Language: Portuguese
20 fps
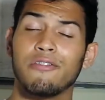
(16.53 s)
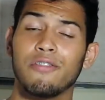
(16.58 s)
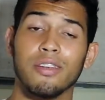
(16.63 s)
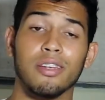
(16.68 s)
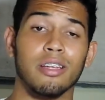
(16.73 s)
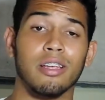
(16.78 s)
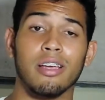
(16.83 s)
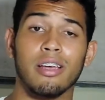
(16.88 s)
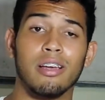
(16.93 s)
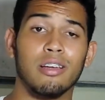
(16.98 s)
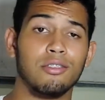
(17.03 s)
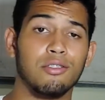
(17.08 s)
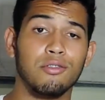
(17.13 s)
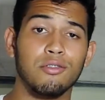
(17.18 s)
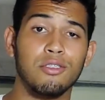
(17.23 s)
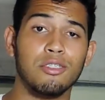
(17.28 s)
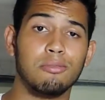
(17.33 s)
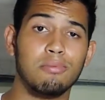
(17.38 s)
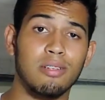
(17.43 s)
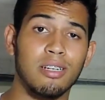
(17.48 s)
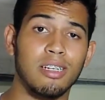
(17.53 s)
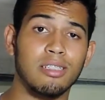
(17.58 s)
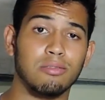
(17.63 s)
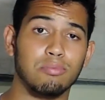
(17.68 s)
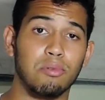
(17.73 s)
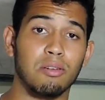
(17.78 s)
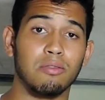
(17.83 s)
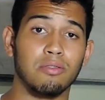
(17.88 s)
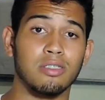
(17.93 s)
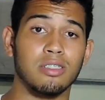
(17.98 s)
Enfim, não vou explicar
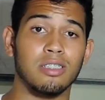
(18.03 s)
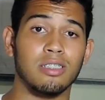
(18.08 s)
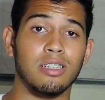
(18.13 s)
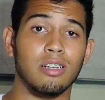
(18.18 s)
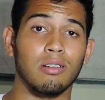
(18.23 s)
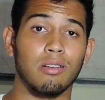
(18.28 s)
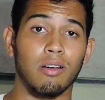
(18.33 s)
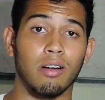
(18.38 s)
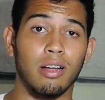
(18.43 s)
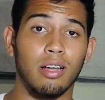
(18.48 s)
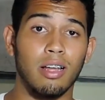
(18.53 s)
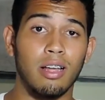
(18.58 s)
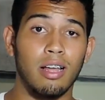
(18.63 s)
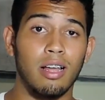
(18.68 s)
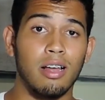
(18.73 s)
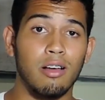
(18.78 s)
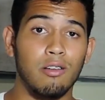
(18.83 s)
isso pra vocês agora.